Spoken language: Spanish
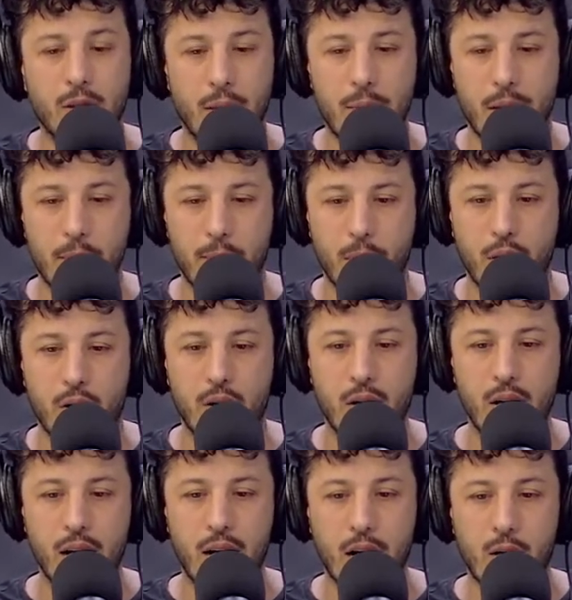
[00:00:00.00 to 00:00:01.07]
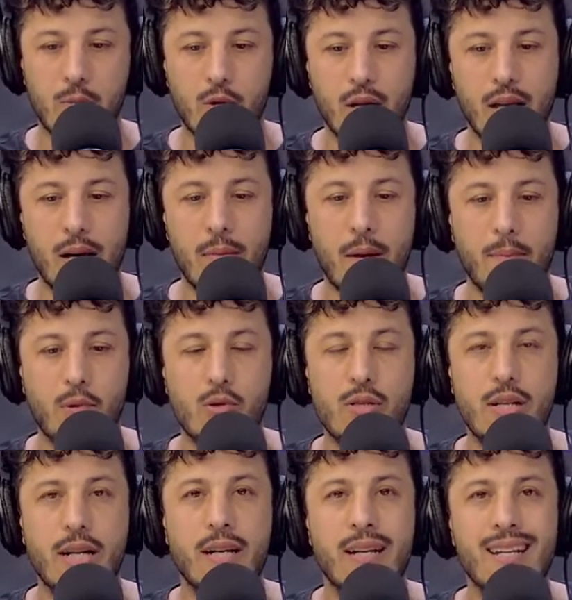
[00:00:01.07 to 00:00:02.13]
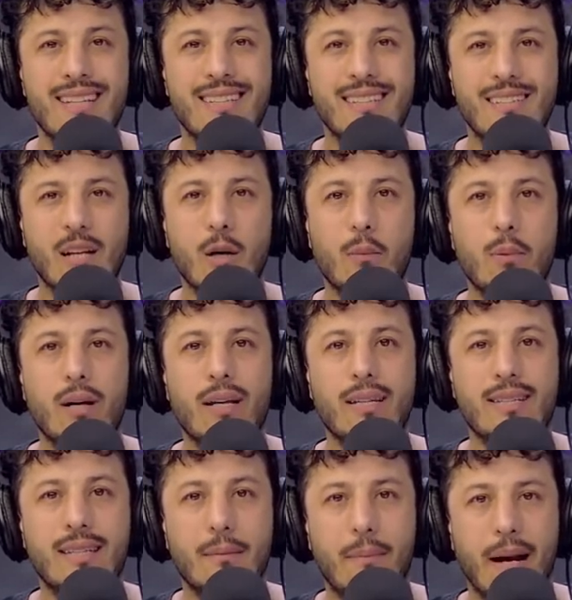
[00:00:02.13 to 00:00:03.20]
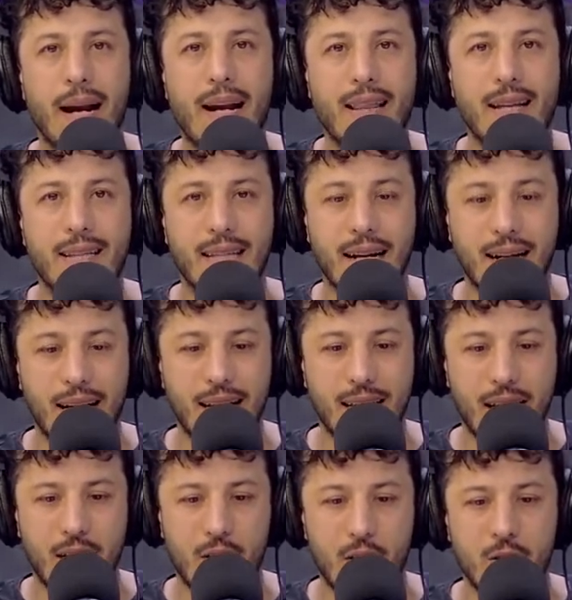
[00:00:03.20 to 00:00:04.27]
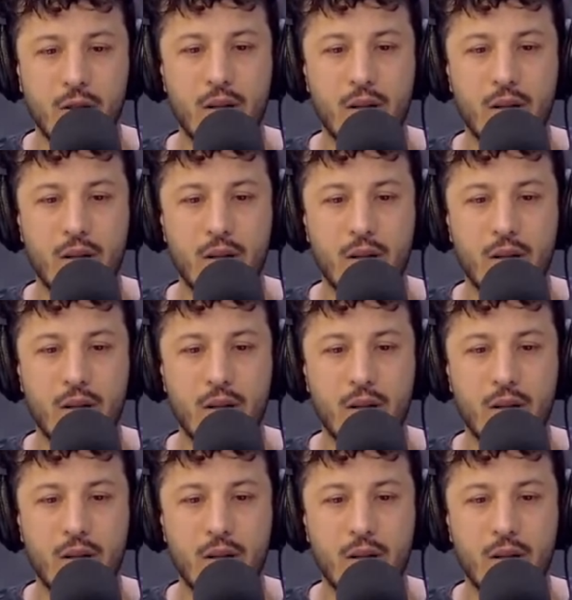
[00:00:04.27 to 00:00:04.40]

También por la comunidad mapuche, si se lo puede separar de esta agenda, ¿no?